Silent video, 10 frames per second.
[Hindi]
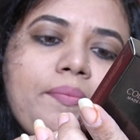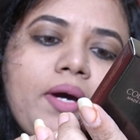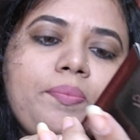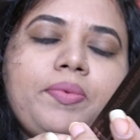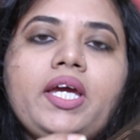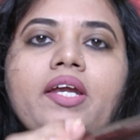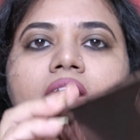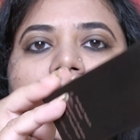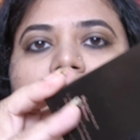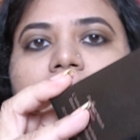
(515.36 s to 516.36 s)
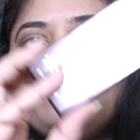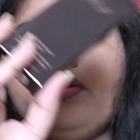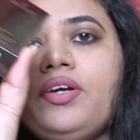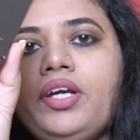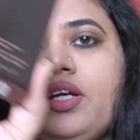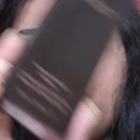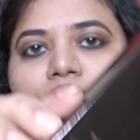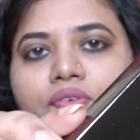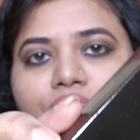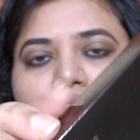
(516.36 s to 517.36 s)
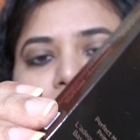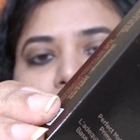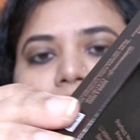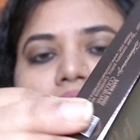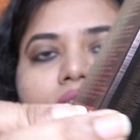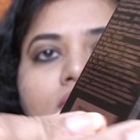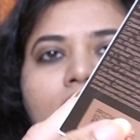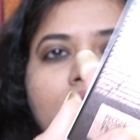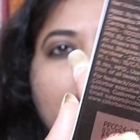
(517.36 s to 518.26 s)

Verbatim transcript: एम है नाइन हंड्रेड फिफ्टी रुपीज़